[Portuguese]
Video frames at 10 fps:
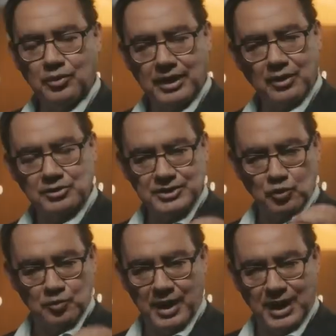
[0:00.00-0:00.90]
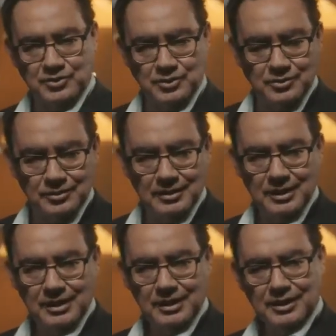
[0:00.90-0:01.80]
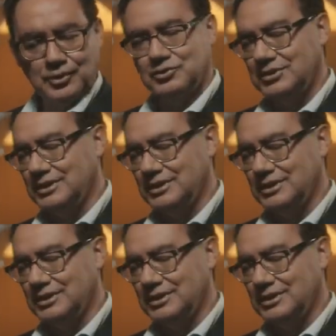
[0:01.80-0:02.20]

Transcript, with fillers: eu quero ser um médico e um